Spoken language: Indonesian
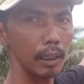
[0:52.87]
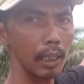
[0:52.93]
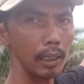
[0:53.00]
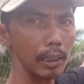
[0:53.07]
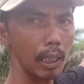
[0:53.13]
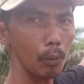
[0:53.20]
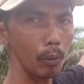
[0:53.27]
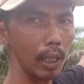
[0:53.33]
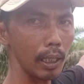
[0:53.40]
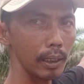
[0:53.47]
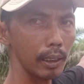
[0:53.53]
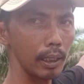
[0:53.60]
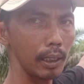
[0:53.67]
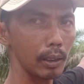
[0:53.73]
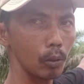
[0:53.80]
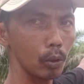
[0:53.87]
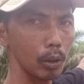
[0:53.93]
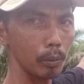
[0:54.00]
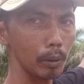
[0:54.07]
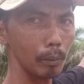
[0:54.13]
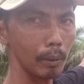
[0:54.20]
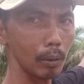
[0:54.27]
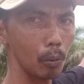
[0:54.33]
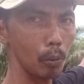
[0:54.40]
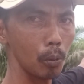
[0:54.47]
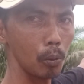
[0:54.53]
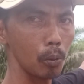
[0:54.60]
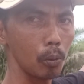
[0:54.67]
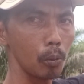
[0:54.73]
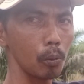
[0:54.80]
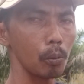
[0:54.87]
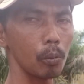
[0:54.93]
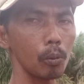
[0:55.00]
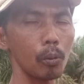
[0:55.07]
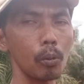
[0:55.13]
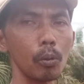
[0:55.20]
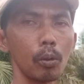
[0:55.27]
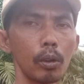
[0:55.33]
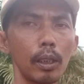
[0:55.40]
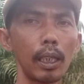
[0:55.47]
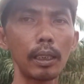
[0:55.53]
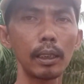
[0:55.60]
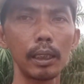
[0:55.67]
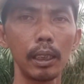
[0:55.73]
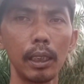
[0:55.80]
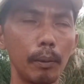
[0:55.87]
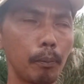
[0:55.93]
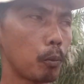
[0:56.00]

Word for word: tidak jauh lagi itu teman-temanku dan di sini